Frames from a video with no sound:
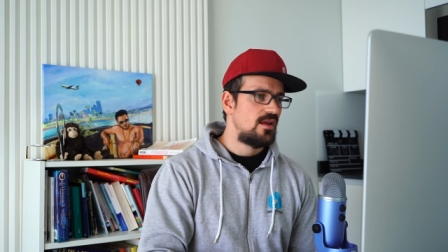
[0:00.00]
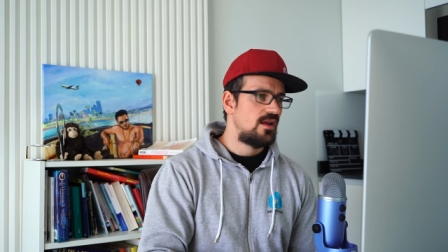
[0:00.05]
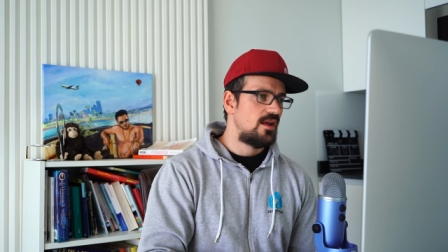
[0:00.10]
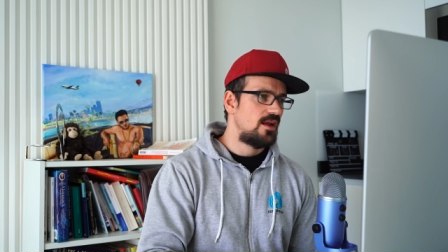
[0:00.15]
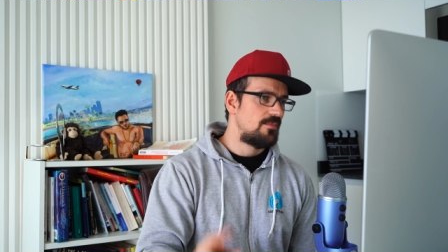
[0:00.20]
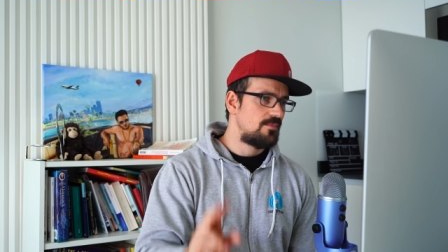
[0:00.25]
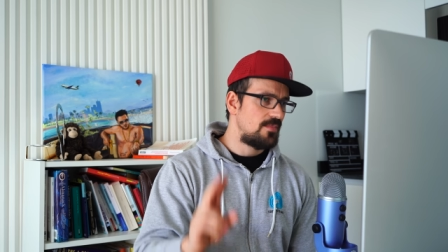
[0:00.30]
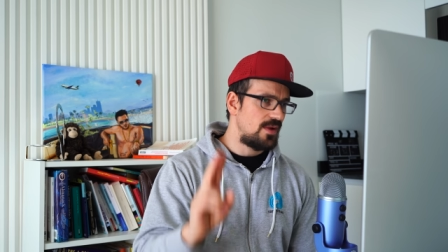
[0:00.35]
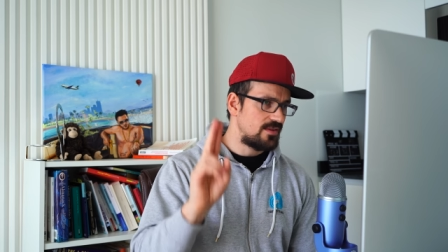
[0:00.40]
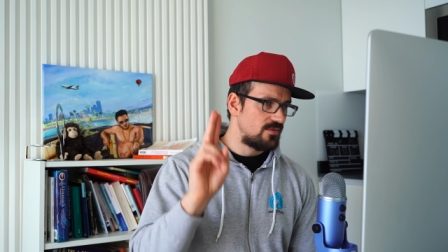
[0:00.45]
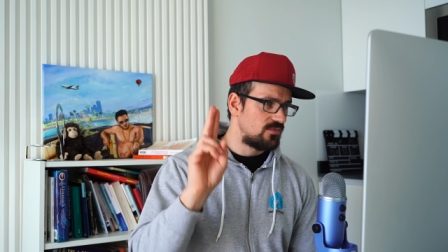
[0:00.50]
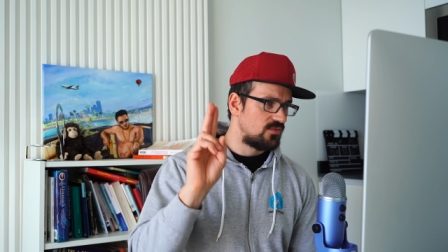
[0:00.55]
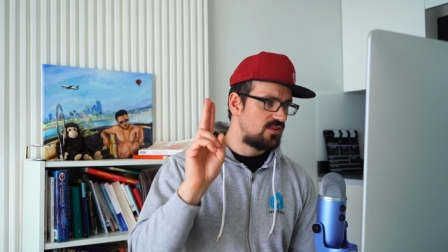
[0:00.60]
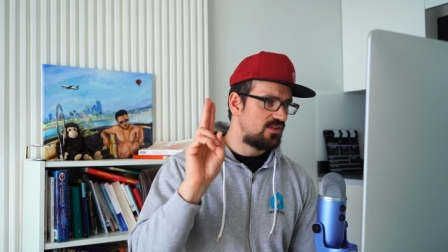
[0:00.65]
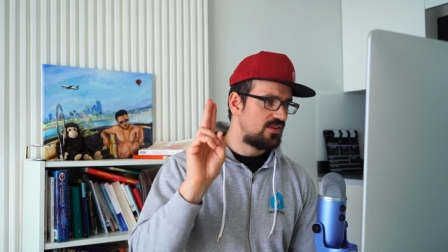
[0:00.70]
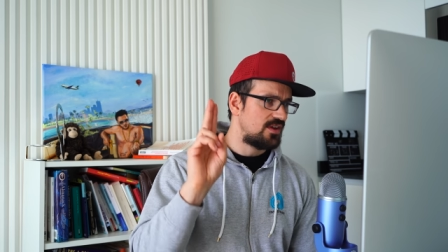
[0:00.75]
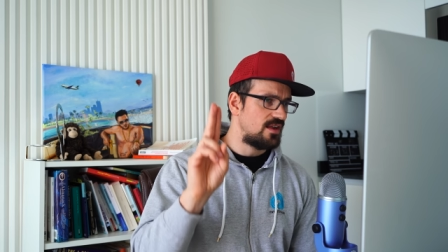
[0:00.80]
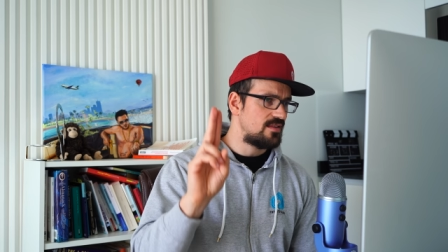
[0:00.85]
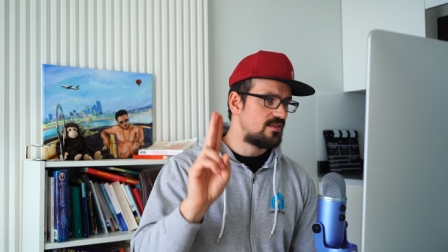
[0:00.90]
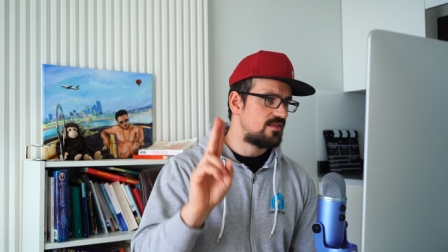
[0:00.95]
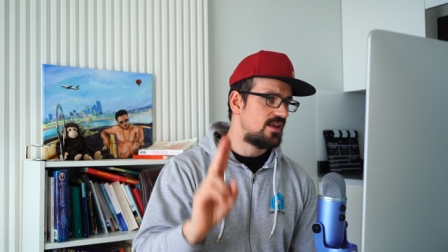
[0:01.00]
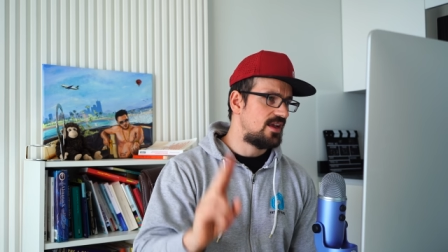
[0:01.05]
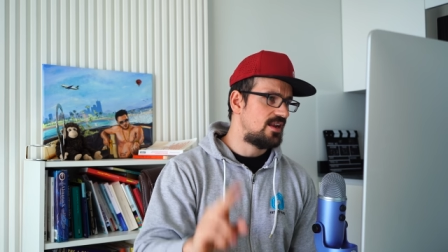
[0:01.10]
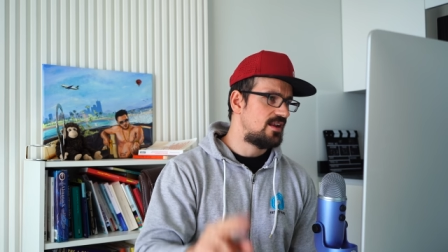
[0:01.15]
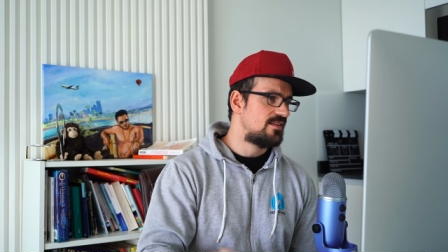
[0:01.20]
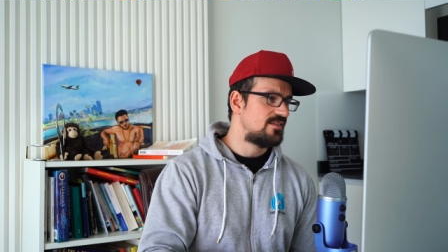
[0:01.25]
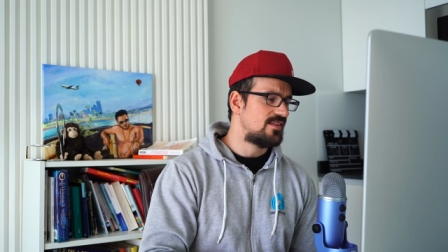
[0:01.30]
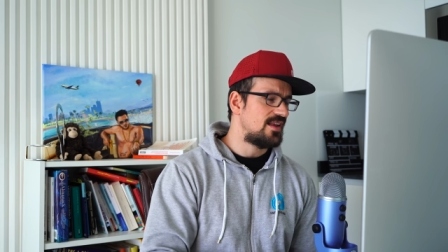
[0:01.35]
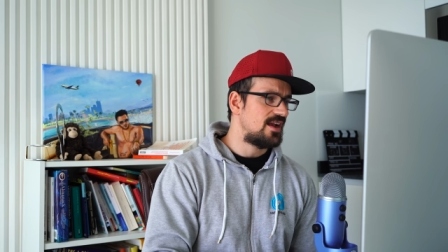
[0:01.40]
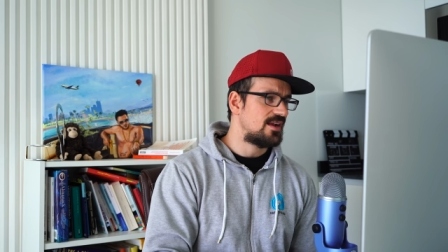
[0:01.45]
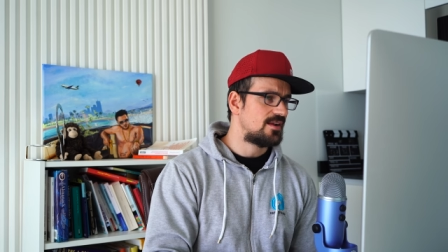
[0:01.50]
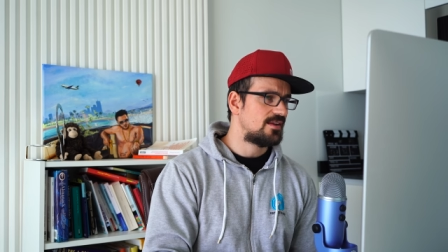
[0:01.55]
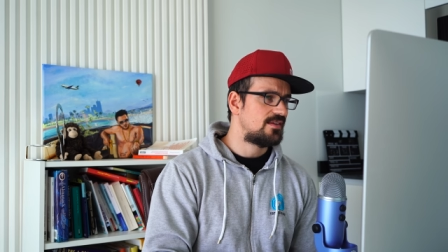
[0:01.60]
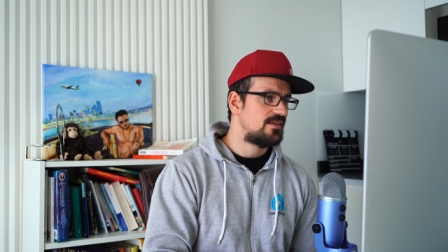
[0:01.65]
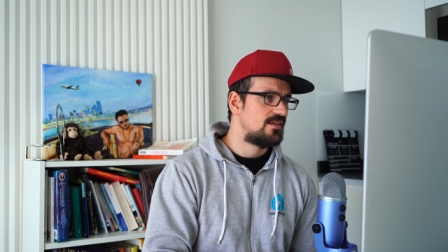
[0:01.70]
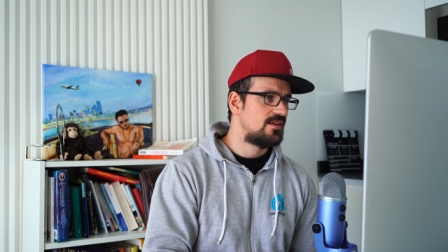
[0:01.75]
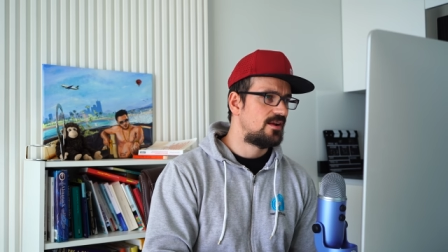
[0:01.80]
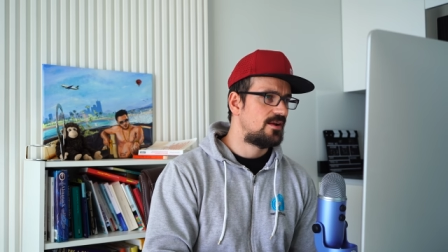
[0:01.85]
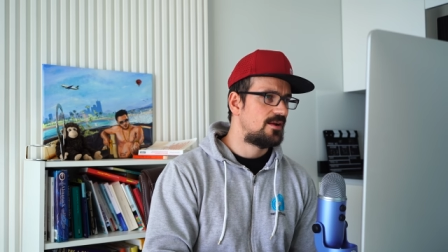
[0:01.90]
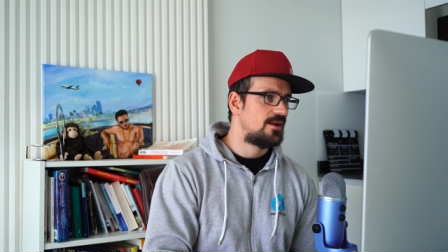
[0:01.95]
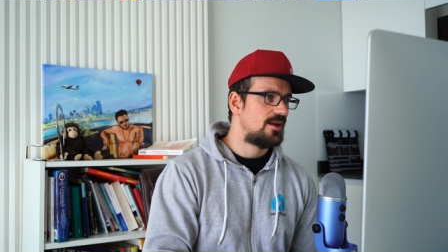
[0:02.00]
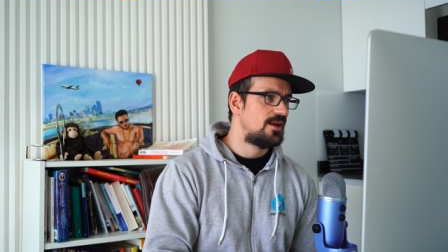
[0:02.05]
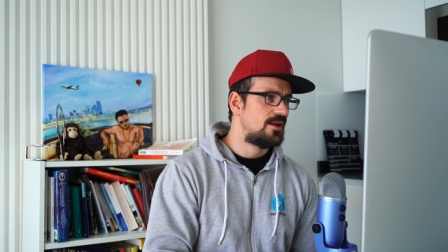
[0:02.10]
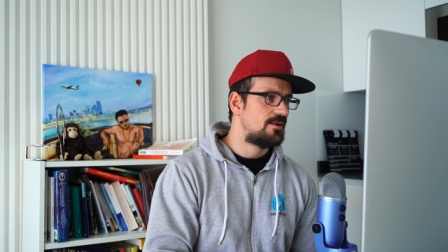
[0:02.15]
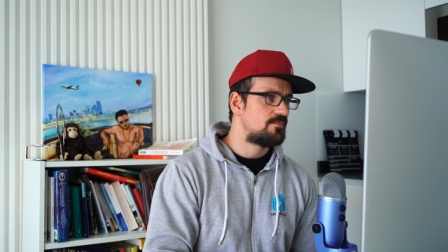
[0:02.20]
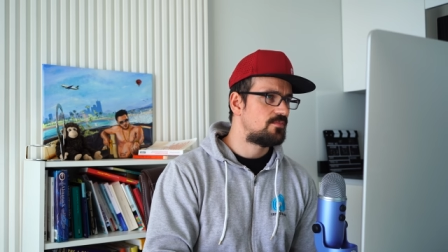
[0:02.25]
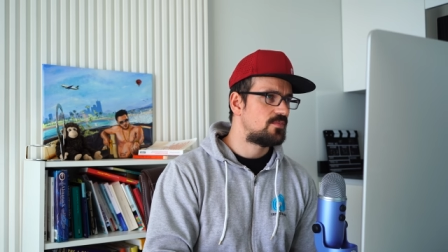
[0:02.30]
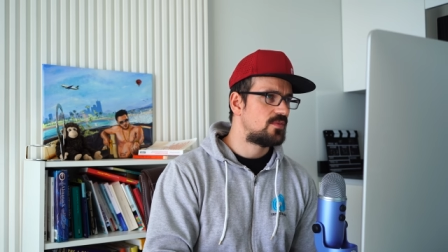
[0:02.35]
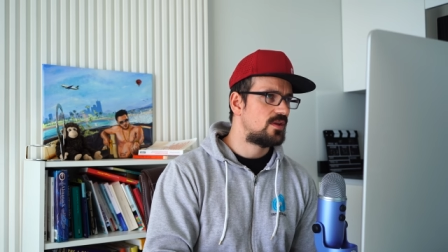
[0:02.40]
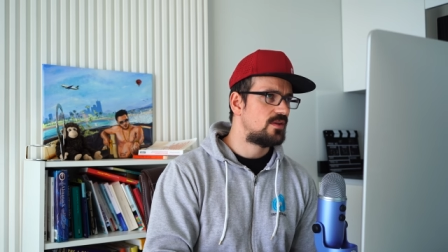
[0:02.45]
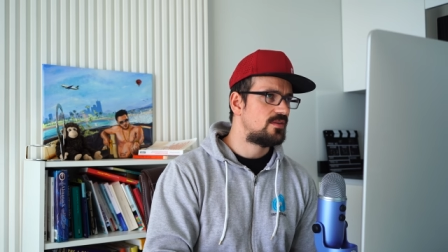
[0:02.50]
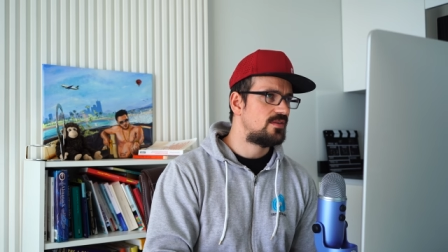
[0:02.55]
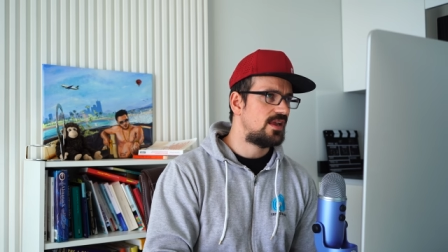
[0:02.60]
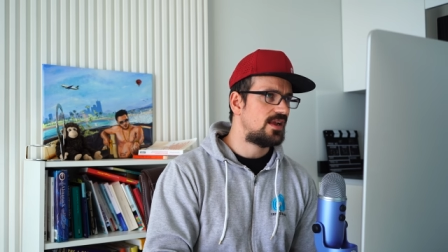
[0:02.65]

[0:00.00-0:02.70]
ähm, also muss ich ganz ehrlich sagen, hier ähm,